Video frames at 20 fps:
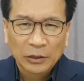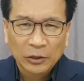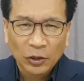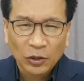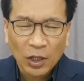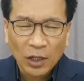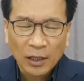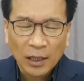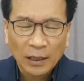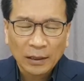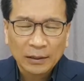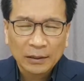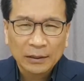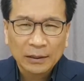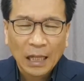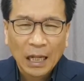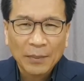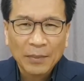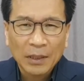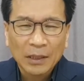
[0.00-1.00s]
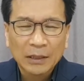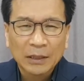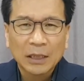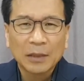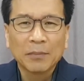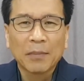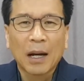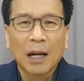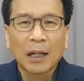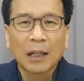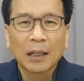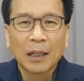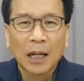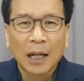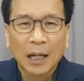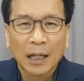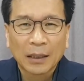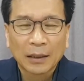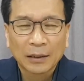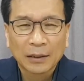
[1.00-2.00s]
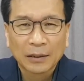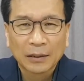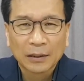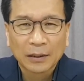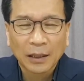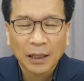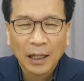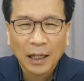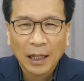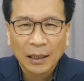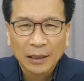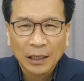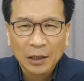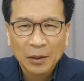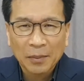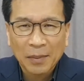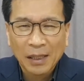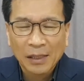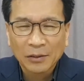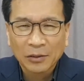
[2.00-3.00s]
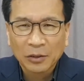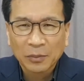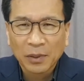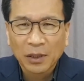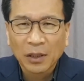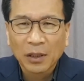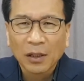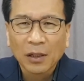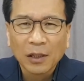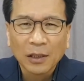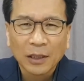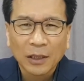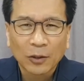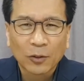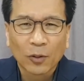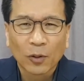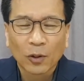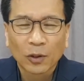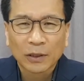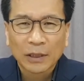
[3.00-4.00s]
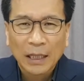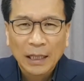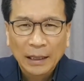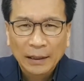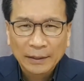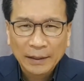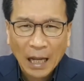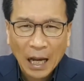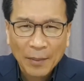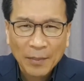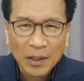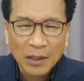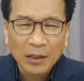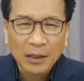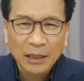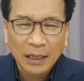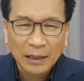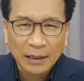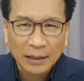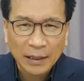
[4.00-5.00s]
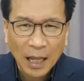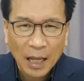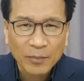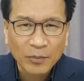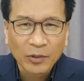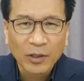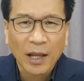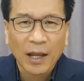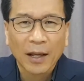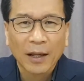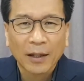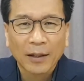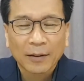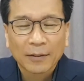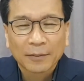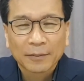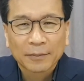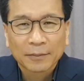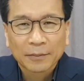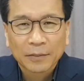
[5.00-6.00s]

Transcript: 선악과를 따먹지 말라 하는 그 하나님의 말씀을 어기고 따먹었기 때문에